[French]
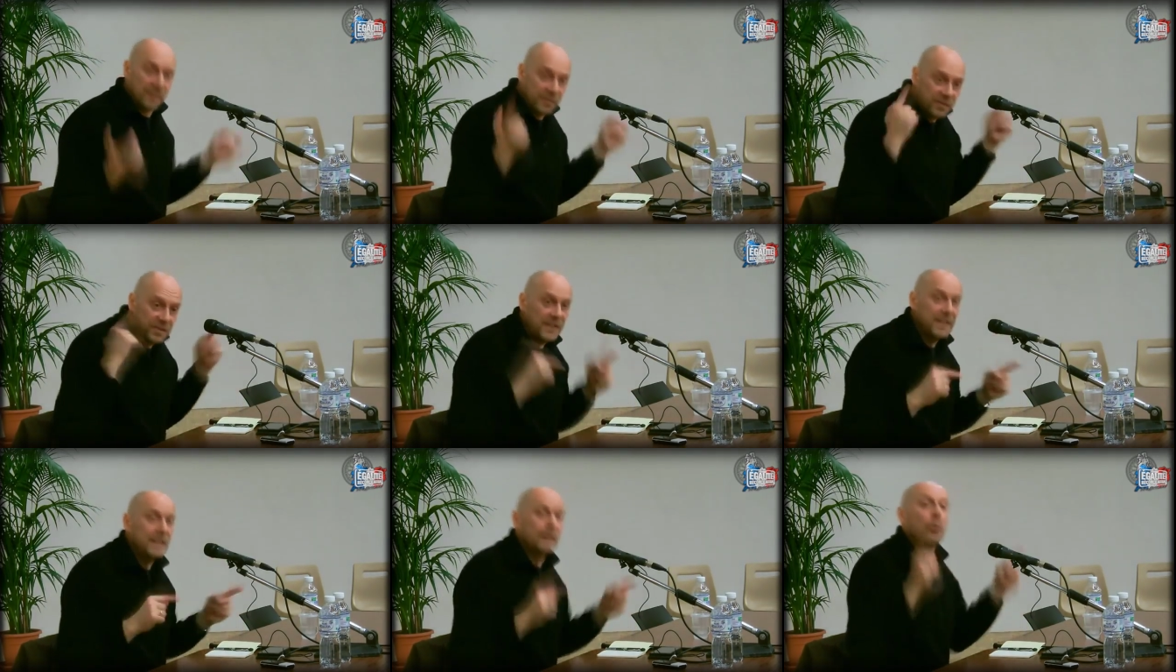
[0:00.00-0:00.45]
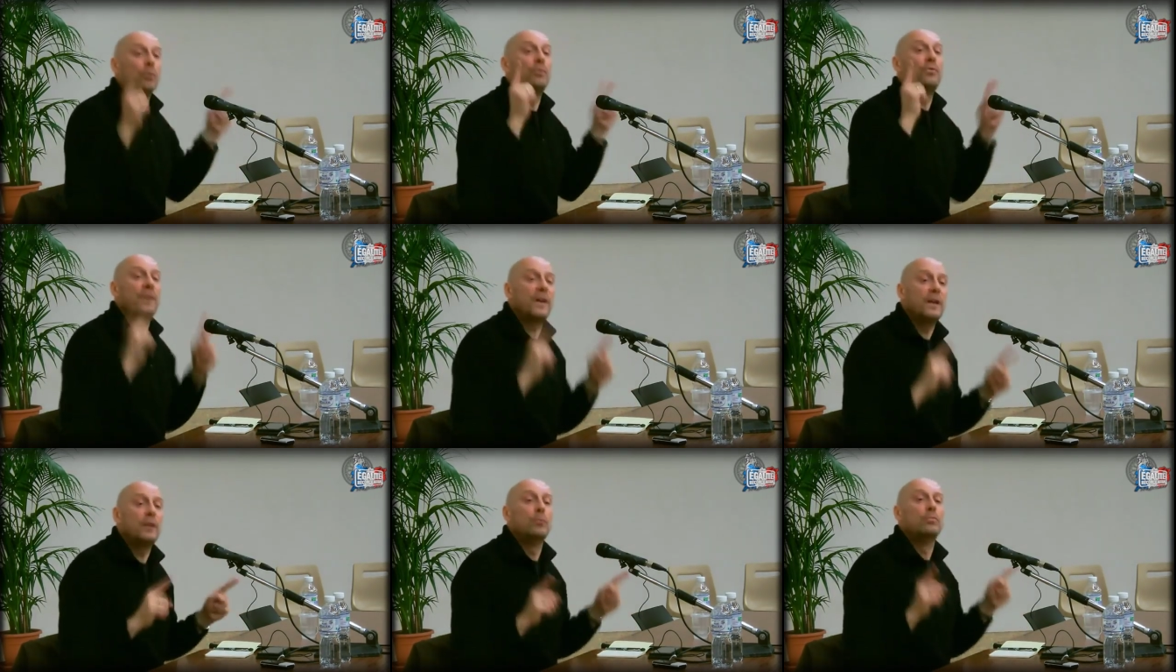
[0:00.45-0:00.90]
si on
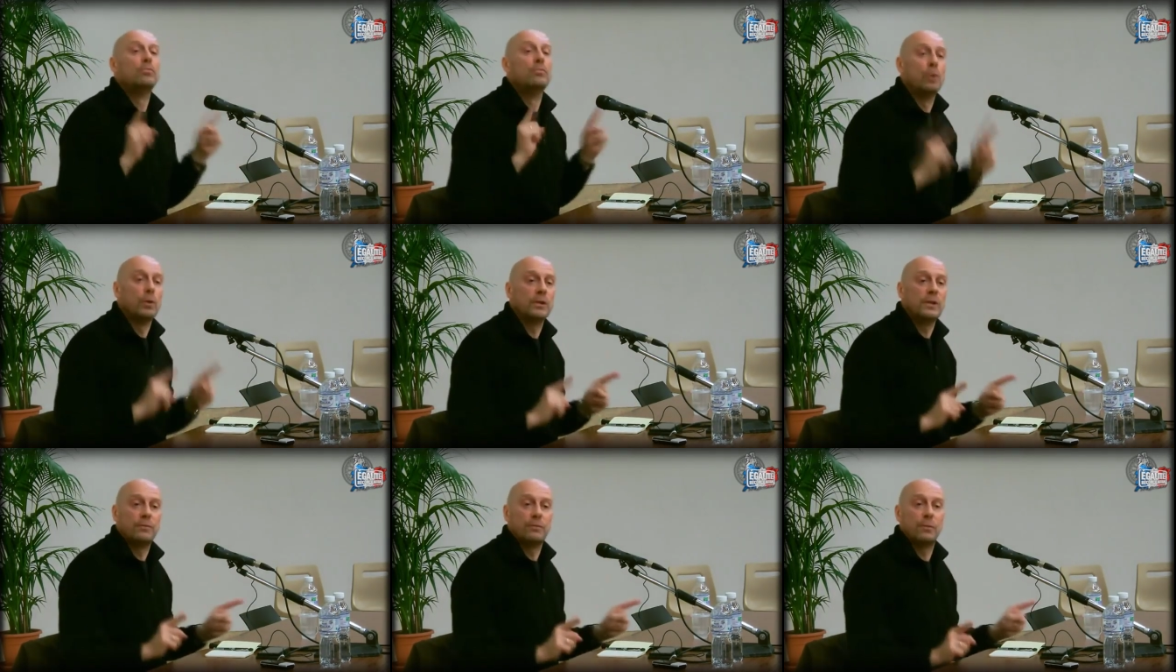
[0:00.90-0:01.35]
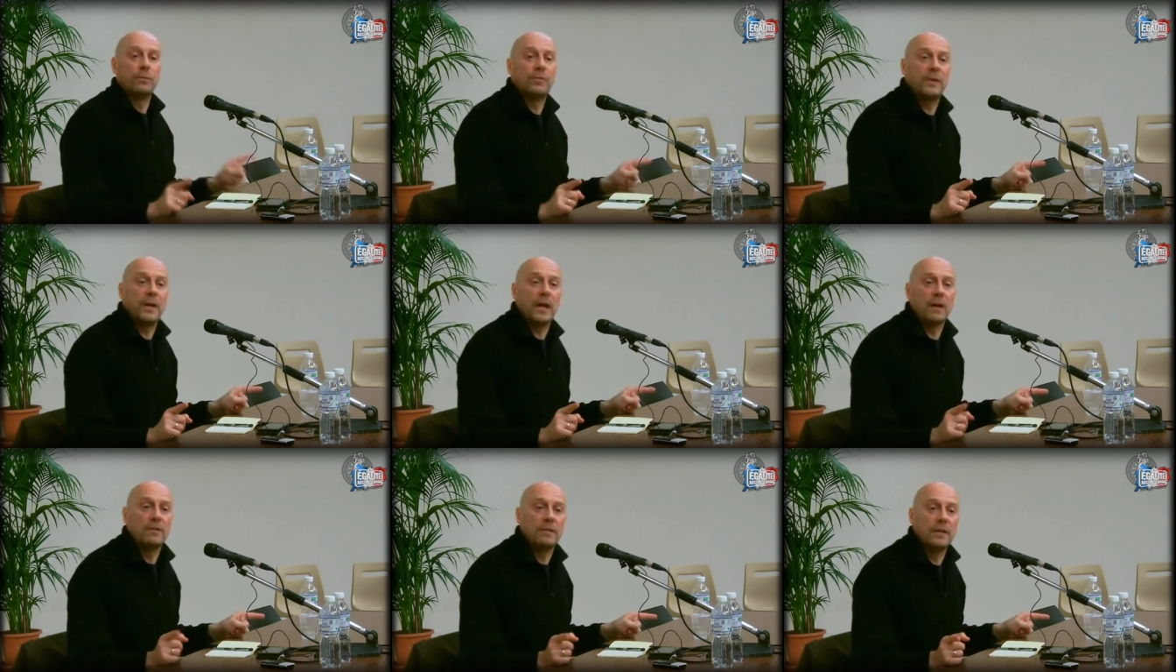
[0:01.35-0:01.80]
fait le boulot qu'il faut
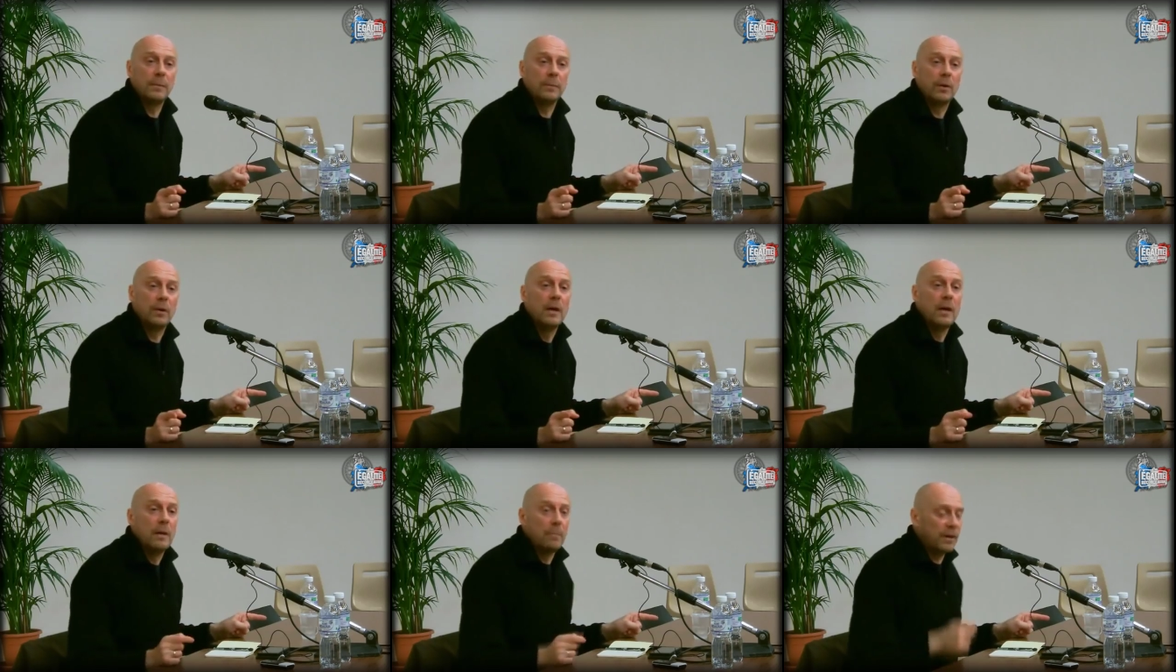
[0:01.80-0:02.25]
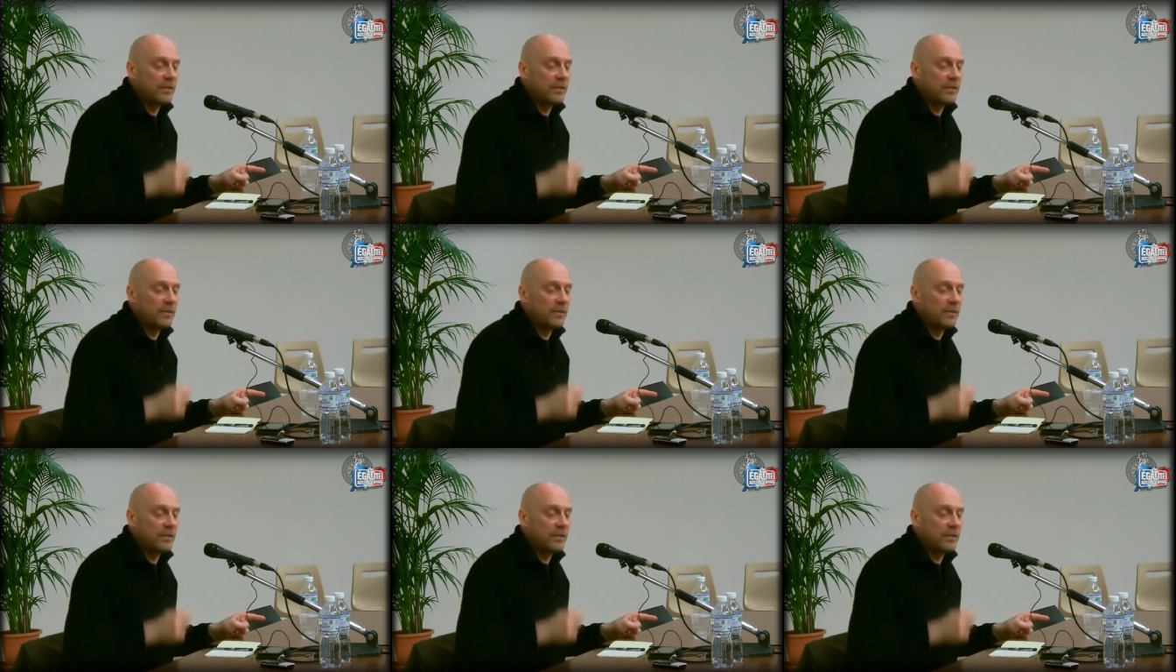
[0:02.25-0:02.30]
faire, évidemment.